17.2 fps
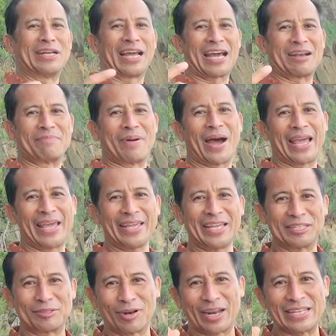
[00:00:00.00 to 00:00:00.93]
dengan
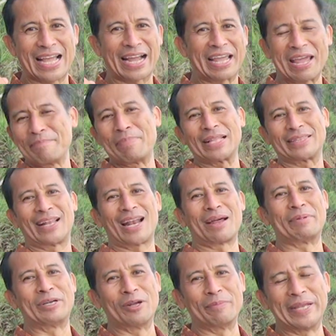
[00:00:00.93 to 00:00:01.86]
baik, itulah yang hebat
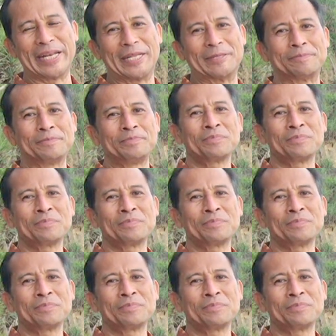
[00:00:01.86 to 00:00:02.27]
dalam hidup ini.